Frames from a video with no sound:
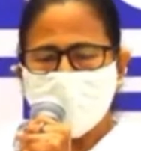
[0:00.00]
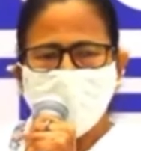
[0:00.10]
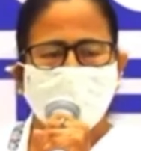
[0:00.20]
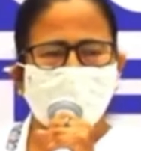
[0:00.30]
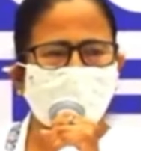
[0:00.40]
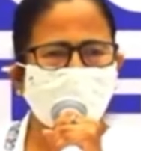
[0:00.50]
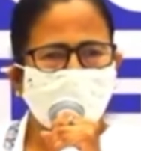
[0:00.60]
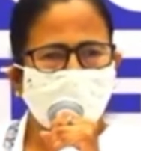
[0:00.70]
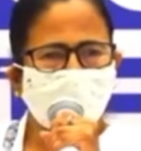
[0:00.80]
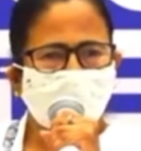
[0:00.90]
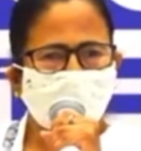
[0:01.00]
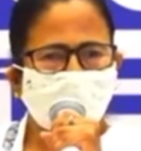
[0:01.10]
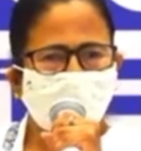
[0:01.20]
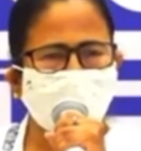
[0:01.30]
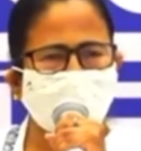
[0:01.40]
এই অবস্থা
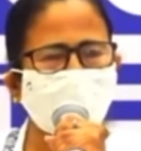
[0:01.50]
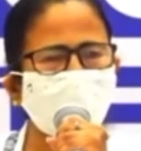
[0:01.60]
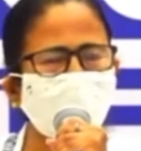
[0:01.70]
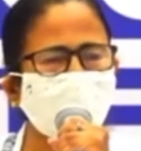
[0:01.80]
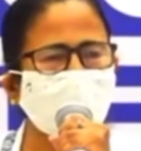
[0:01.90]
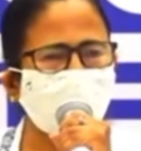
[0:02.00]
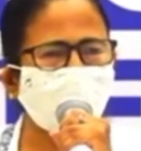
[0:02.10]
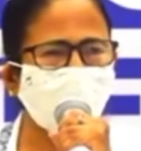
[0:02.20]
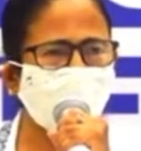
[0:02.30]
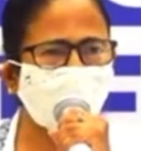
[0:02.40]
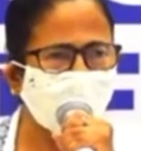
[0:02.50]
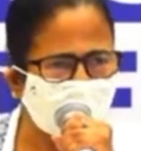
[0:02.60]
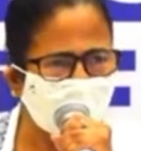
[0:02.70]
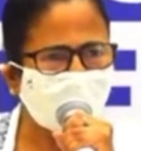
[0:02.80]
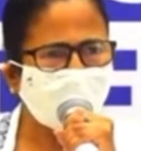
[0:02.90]
শুধু প্রধানমন্ত্রী ভাষণ দিলে তো
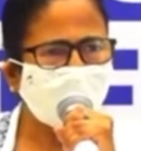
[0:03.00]
হবে না